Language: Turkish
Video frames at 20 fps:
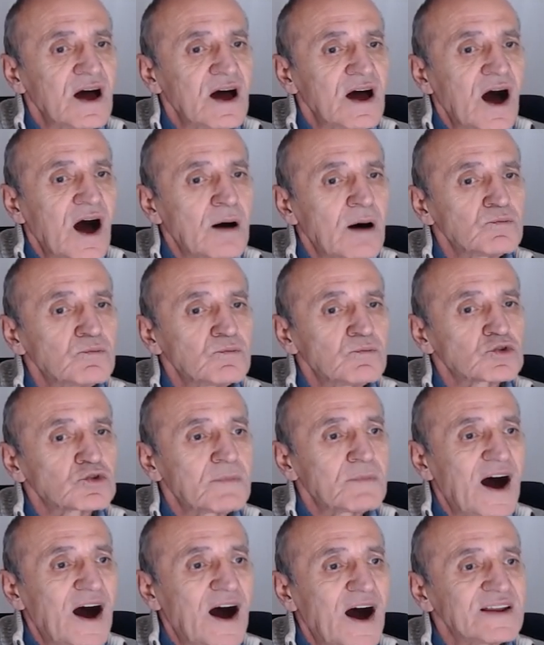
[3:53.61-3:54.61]
Hamburg
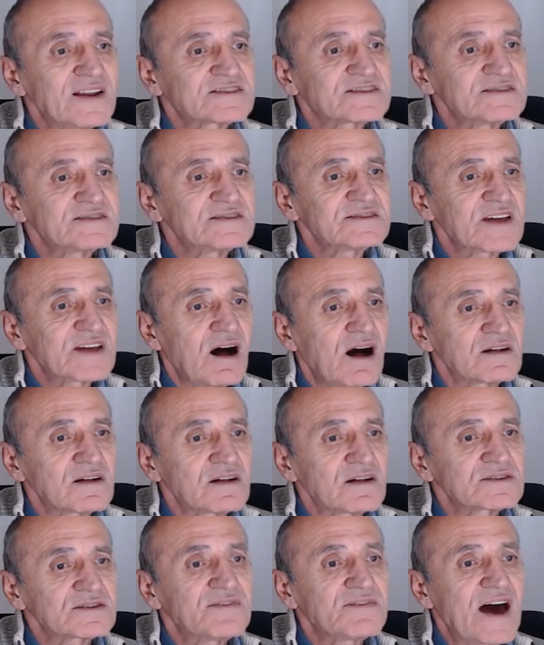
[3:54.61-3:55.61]
maliyesinden
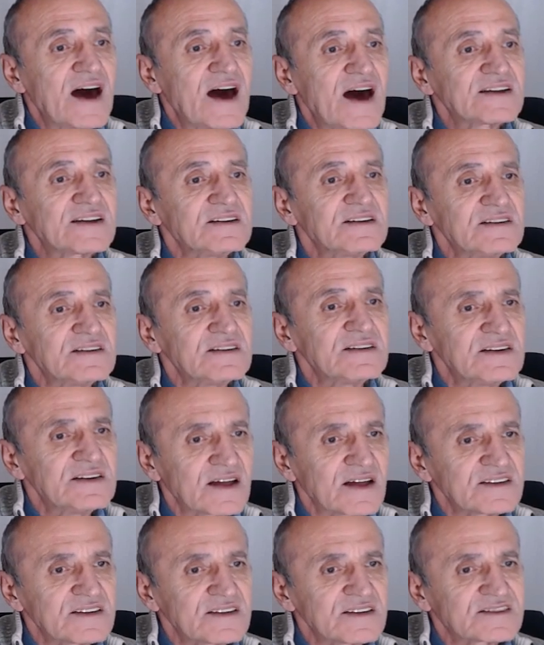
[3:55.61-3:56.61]
aldığı vergi
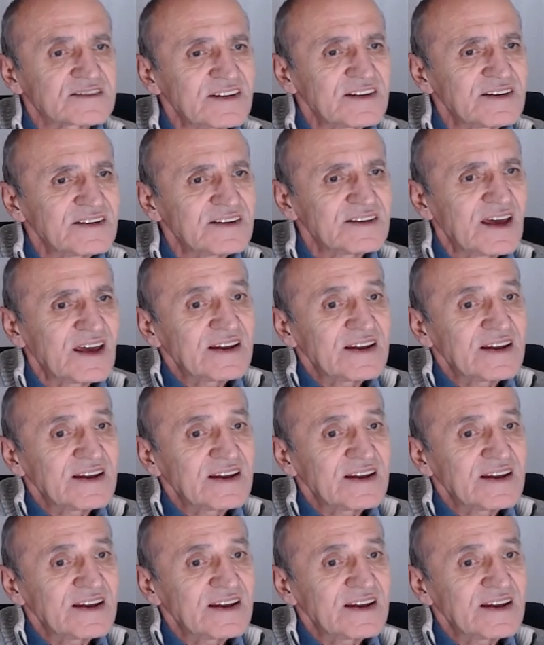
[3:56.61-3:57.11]
iadesinin